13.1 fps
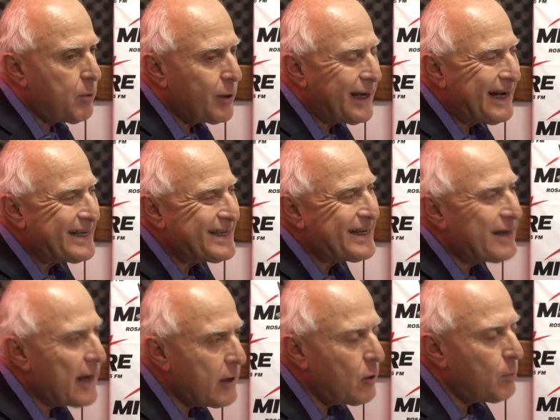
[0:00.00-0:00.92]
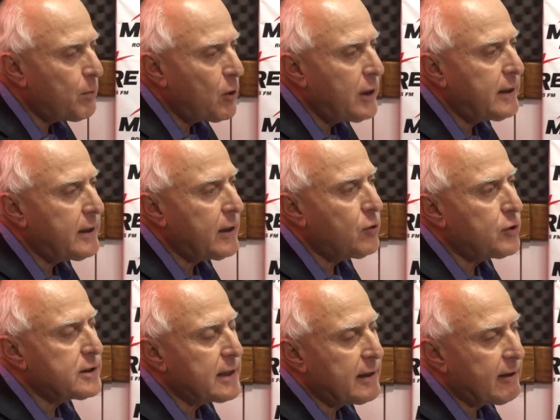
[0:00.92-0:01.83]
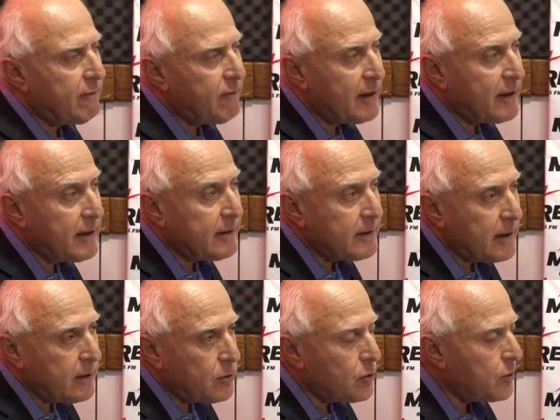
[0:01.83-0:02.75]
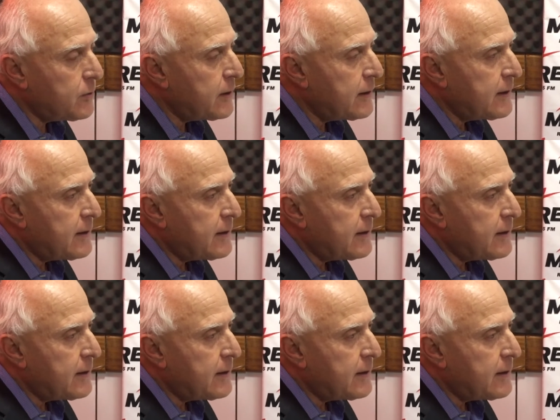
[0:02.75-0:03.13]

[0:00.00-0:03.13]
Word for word: porque el escenario político de Santa Fe es distinto,